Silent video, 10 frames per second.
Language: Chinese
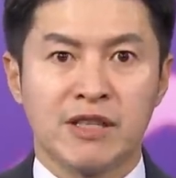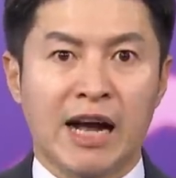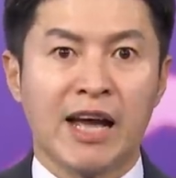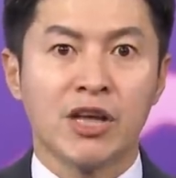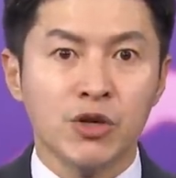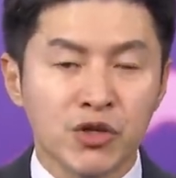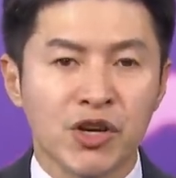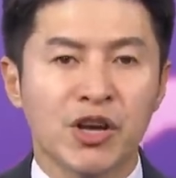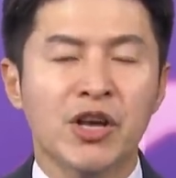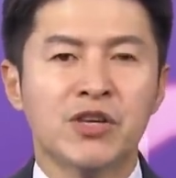打开
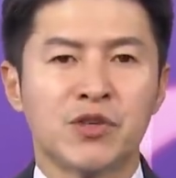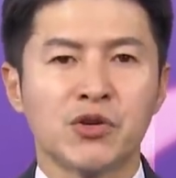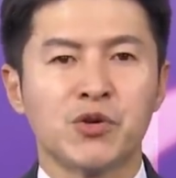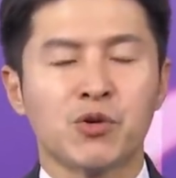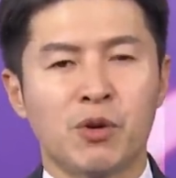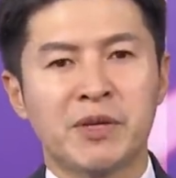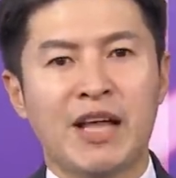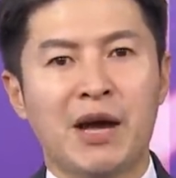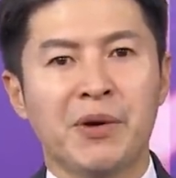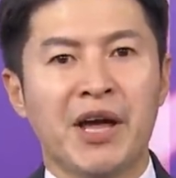YouTube，搜寻国民
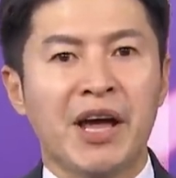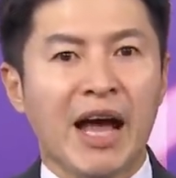大会，